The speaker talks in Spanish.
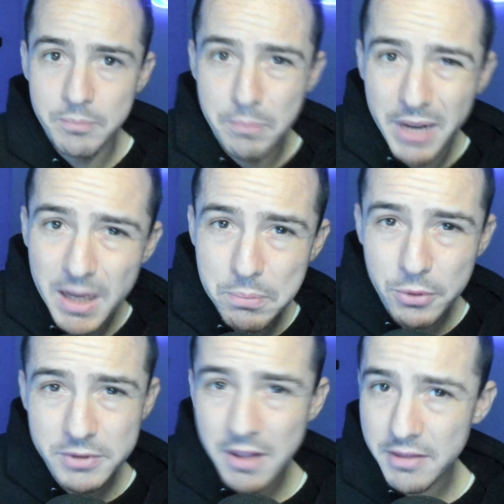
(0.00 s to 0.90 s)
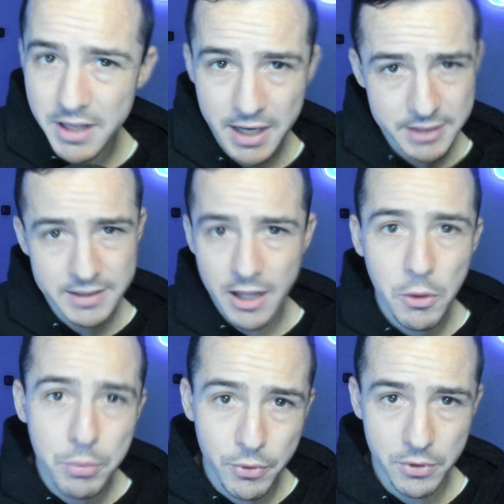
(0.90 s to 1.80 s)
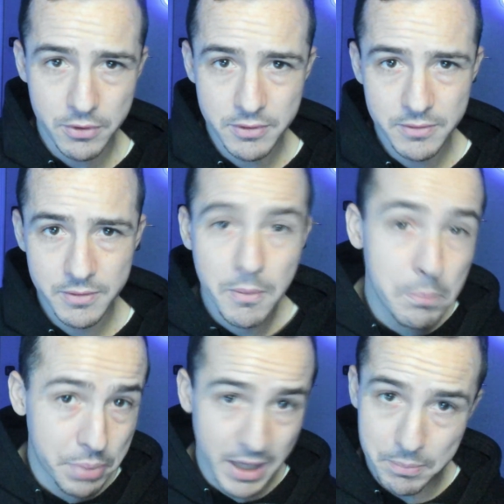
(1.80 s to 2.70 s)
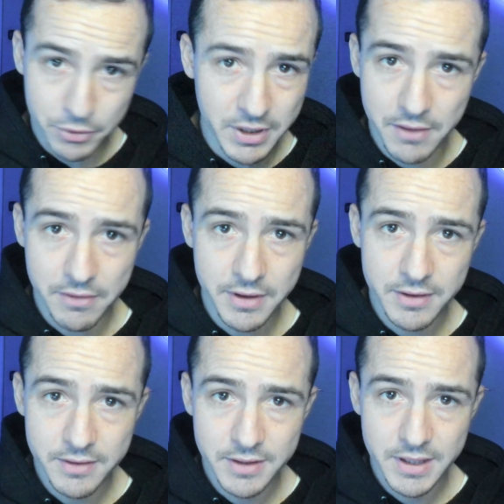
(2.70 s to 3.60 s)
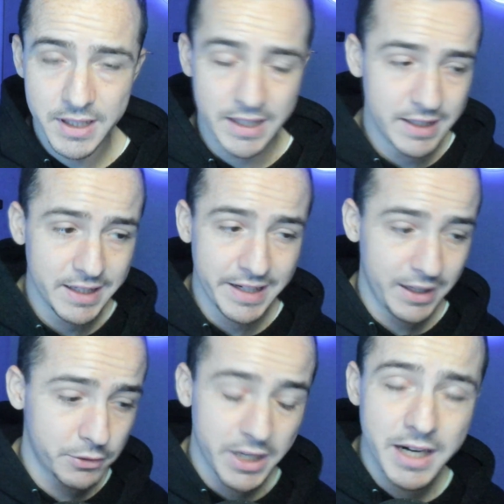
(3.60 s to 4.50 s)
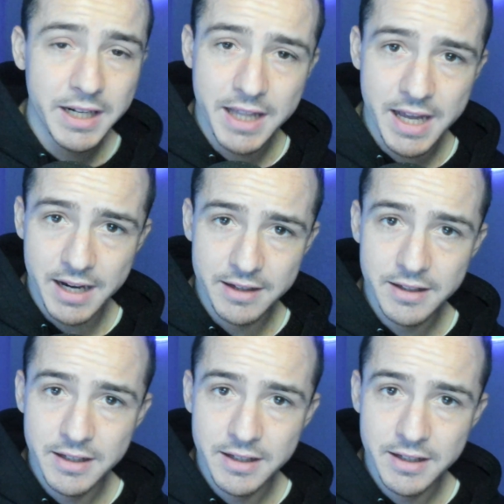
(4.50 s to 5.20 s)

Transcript: prepotencia en estado puro prepotencia y no tener ni idea.